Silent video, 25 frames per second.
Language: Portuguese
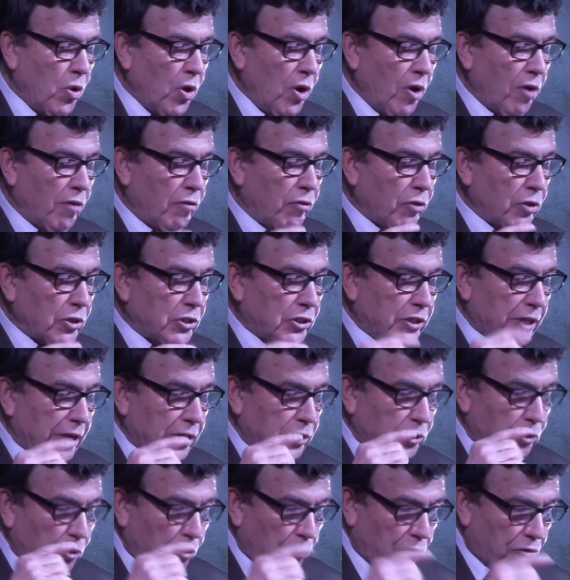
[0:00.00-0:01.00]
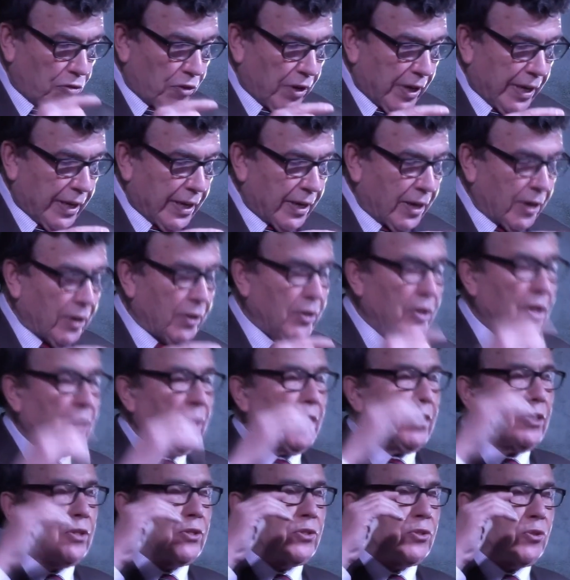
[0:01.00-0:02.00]
vocês o viram
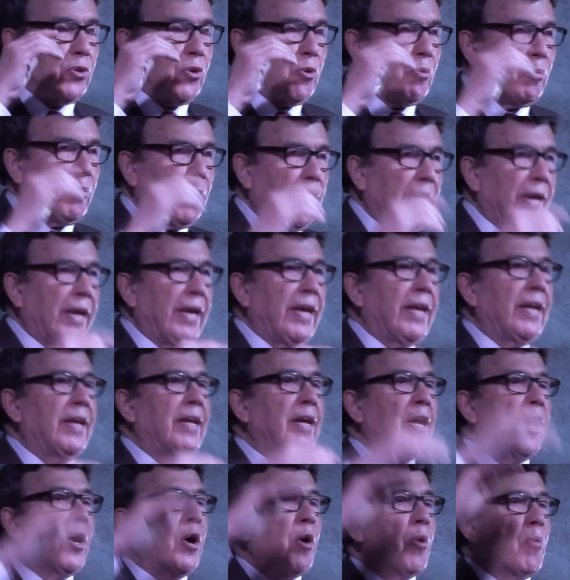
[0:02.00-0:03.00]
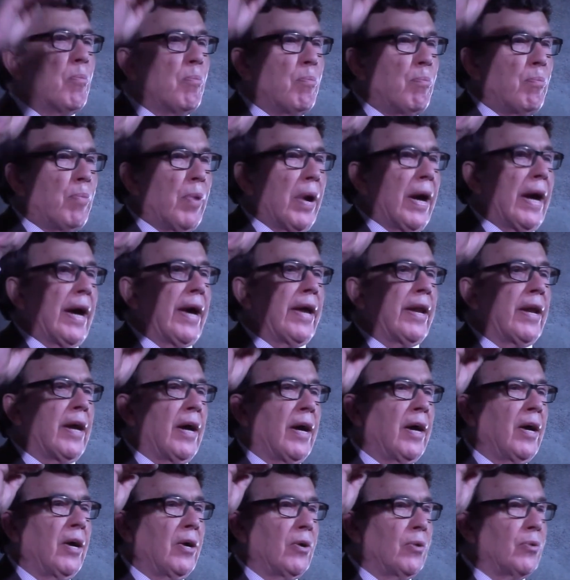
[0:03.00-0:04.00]
subir
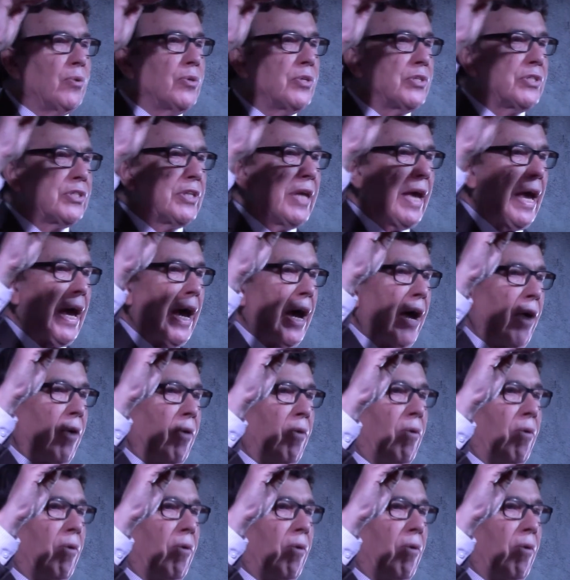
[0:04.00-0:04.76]
para o céu.